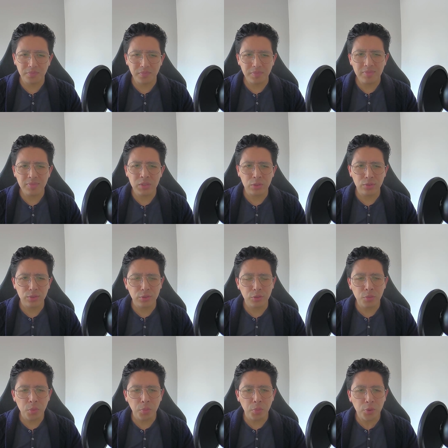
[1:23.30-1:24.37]
Entonces,
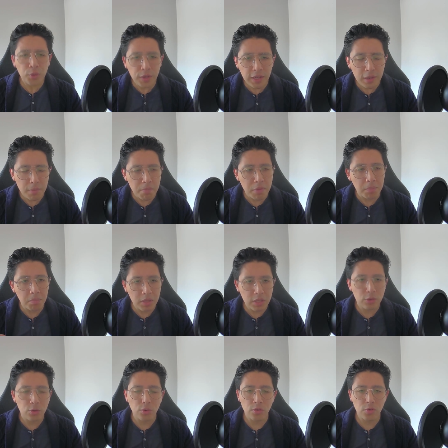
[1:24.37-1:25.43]
¿cómo podría
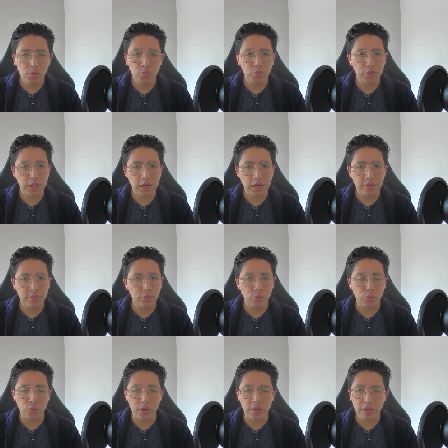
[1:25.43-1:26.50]
Pepito comunicarse con
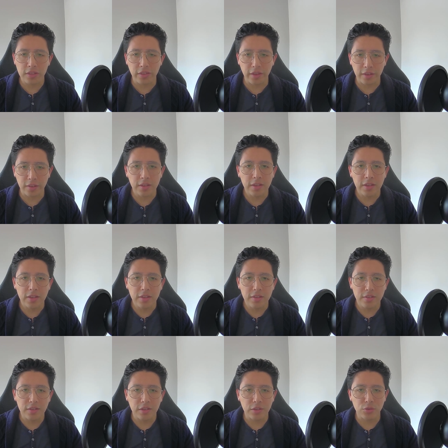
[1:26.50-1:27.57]
Juanita
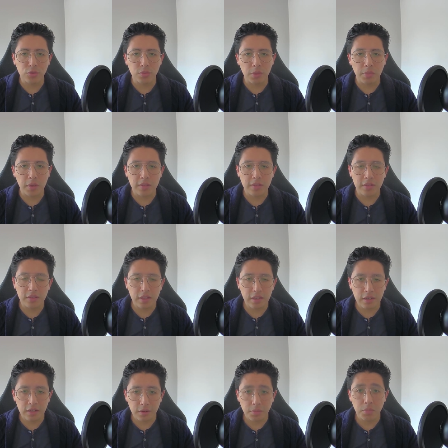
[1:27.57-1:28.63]
sin que su papá se
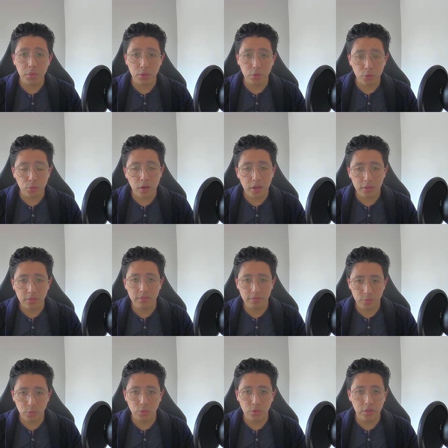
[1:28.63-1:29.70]
entere, pero igual
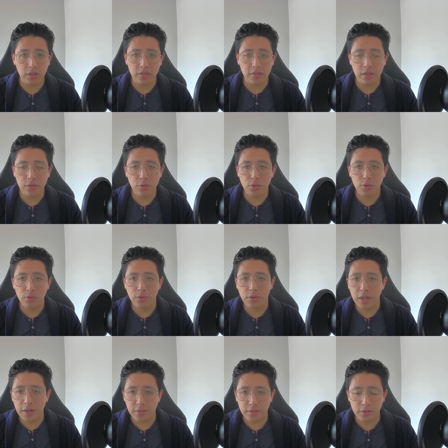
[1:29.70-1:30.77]
utilizando
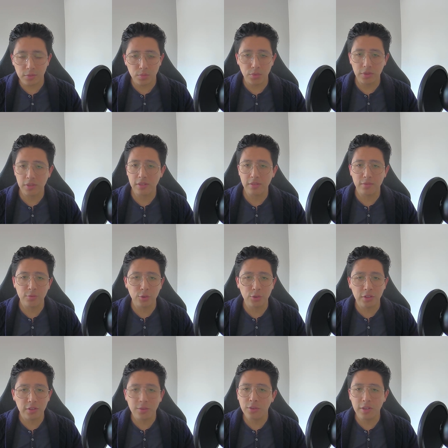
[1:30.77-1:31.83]
cartas, porque no
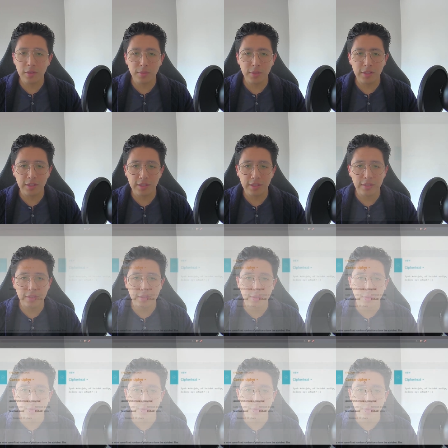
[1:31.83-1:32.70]
tiene otra manera de hacerlo.